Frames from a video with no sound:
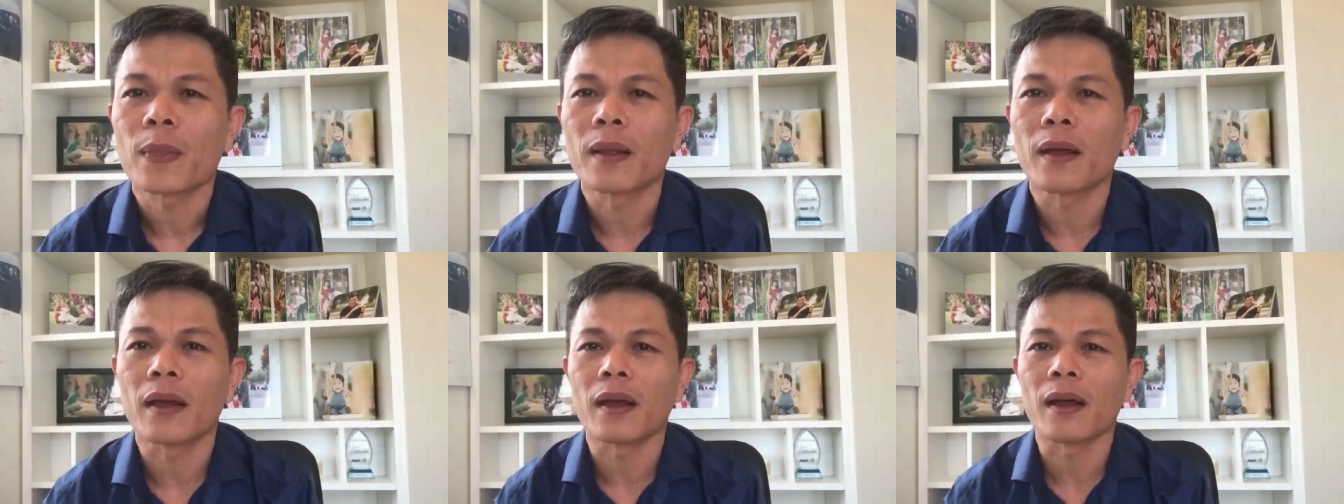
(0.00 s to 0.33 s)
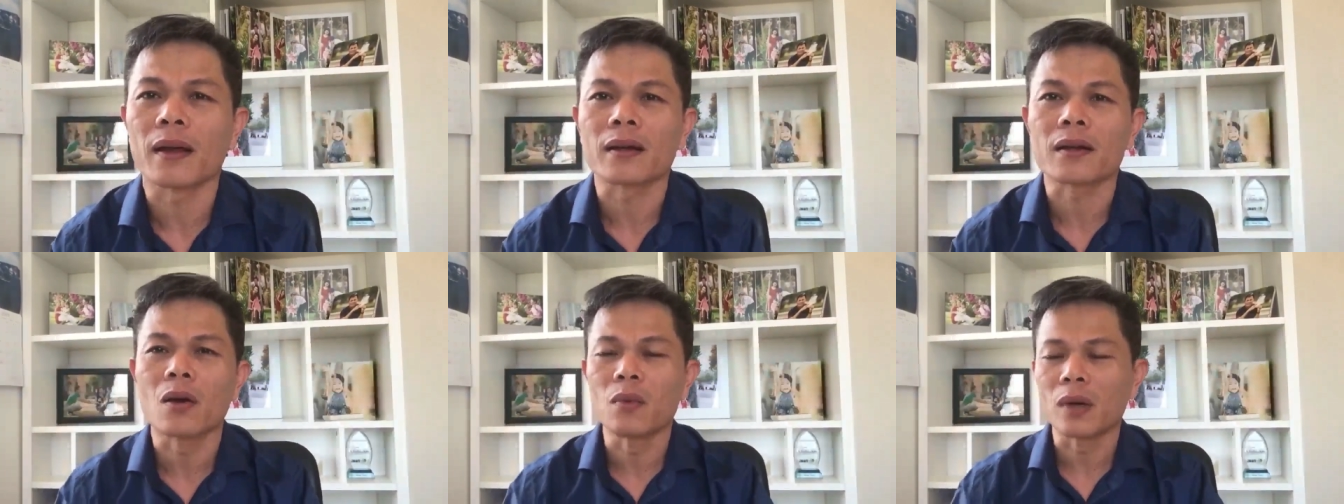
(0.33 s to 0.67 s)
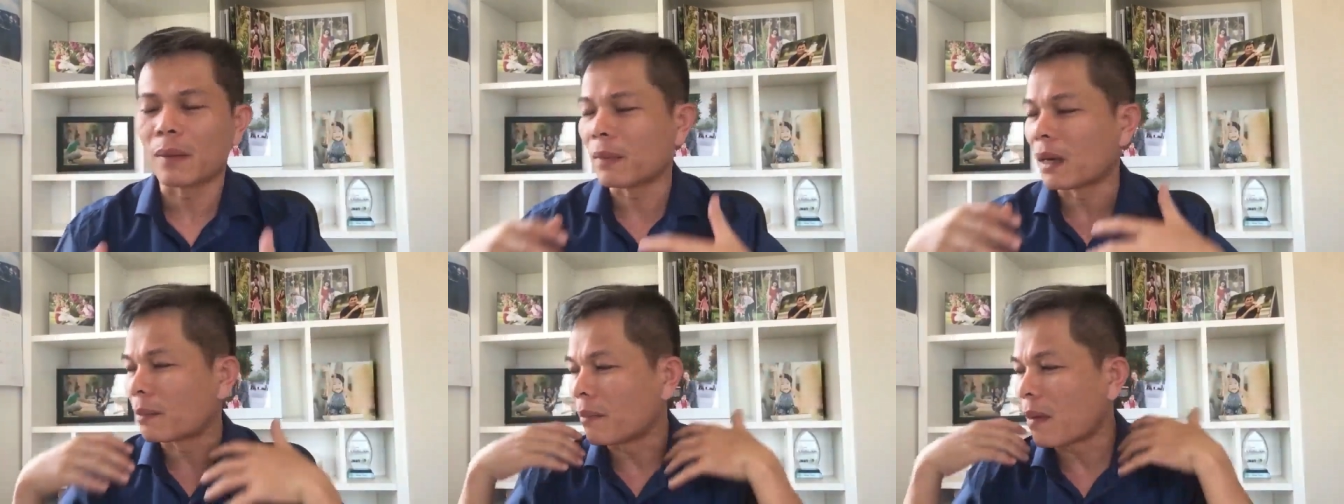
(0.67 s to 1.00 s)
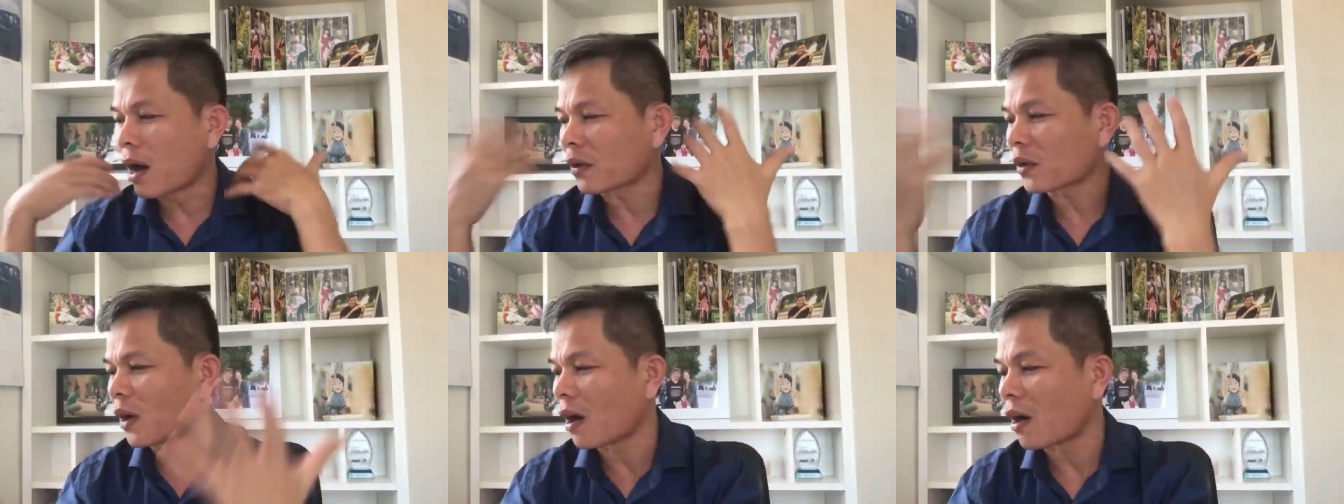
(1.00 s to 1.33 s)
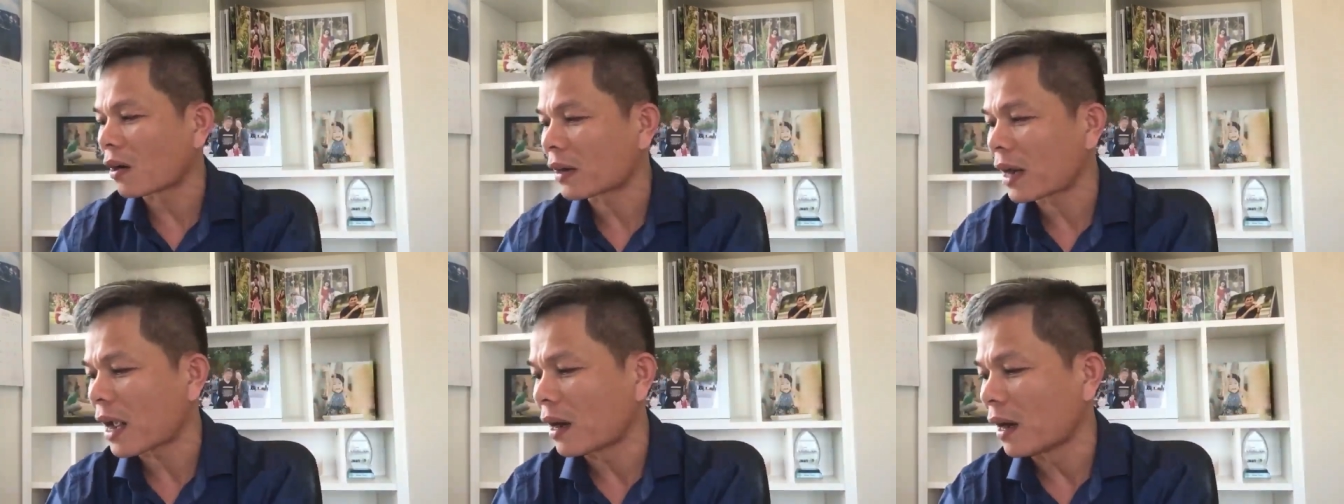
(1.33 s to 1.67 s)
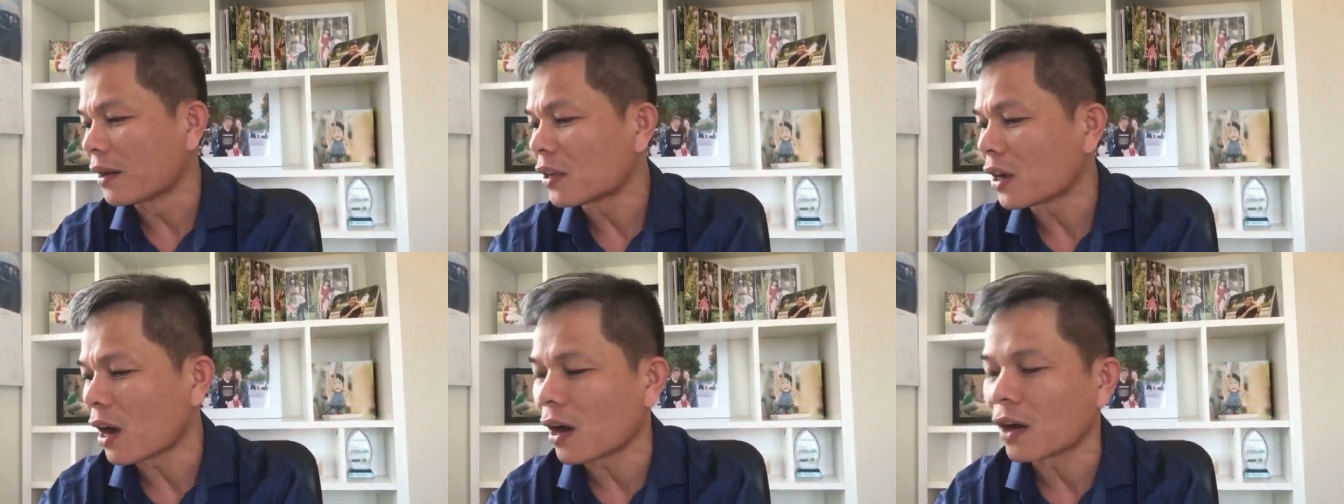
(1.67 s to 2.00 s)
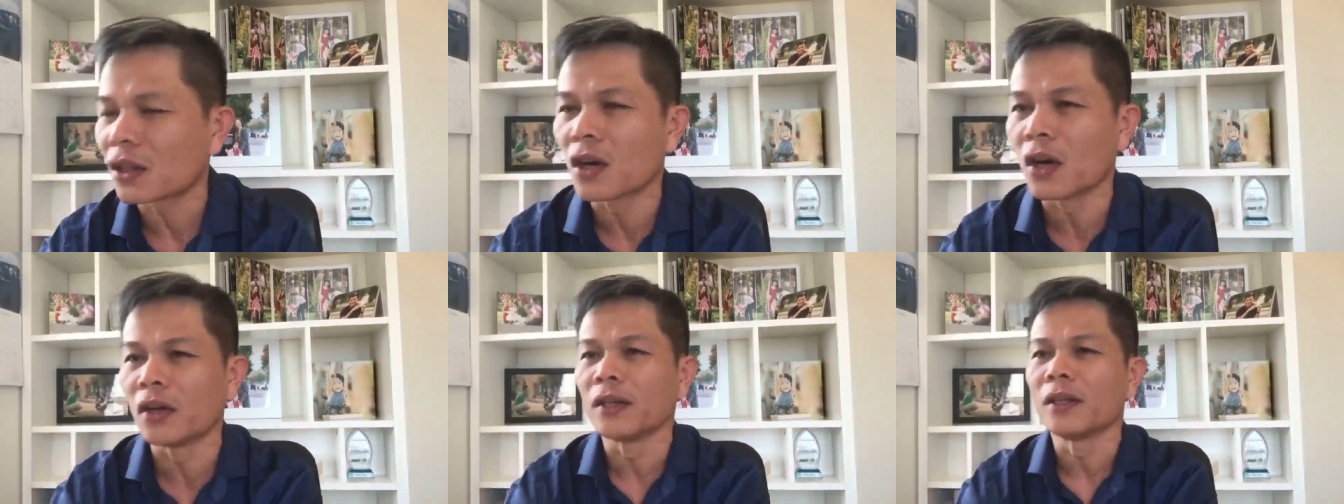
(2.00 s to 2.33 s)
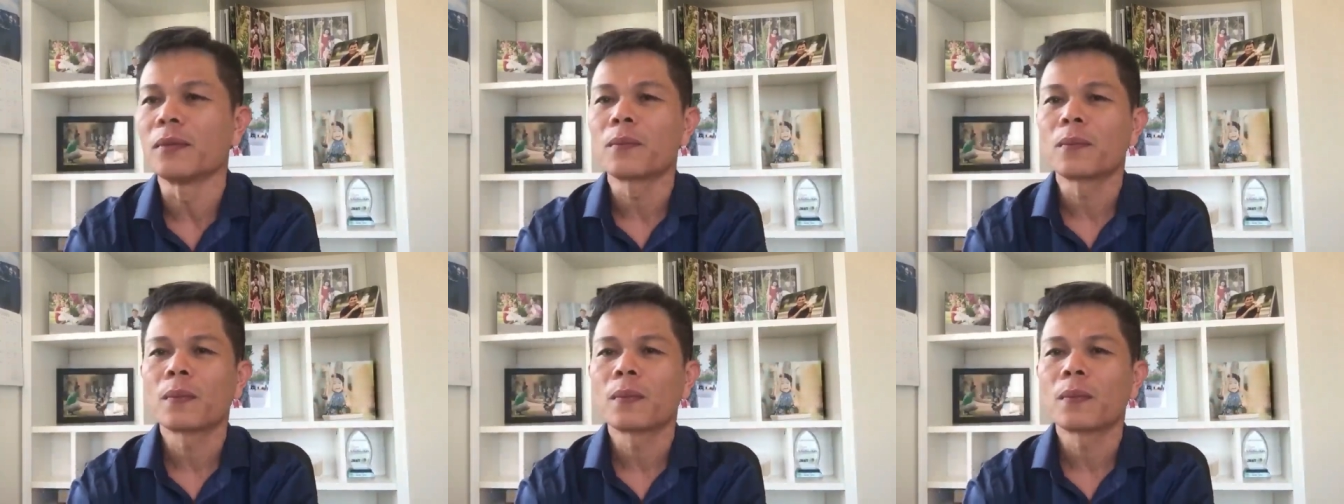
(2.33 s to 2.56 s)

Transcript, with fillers: à, cùng lắm là boss của họ ra lệnh cho họ thôi